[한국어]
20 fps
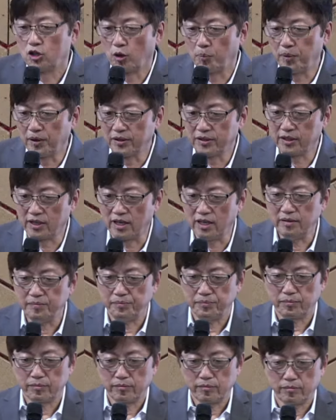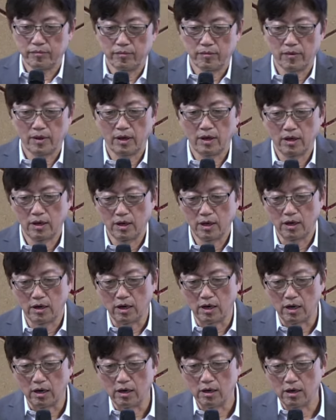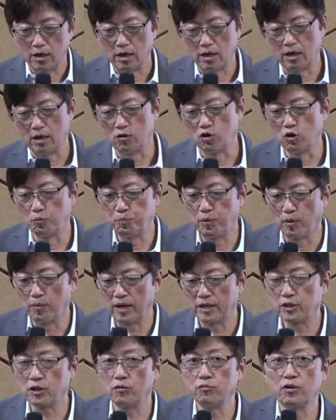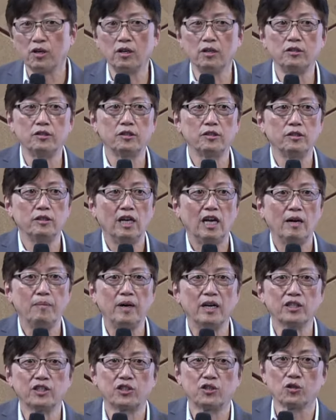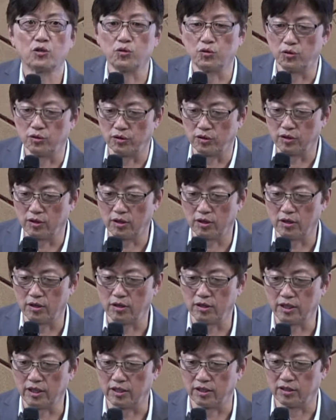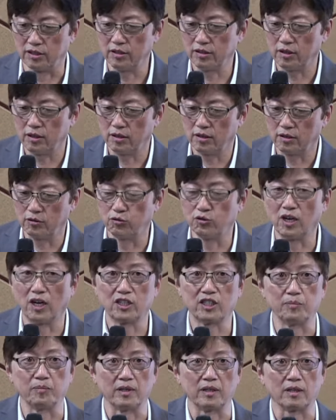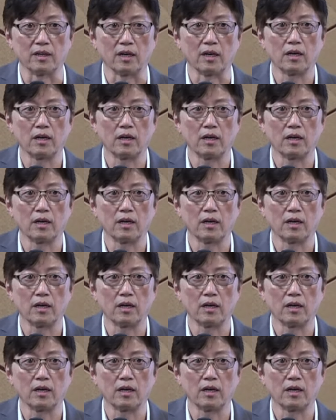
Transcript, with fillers: 번째 아, 율법에서 우리를 해방시켜 주는 어, 일은 누가 하십니까?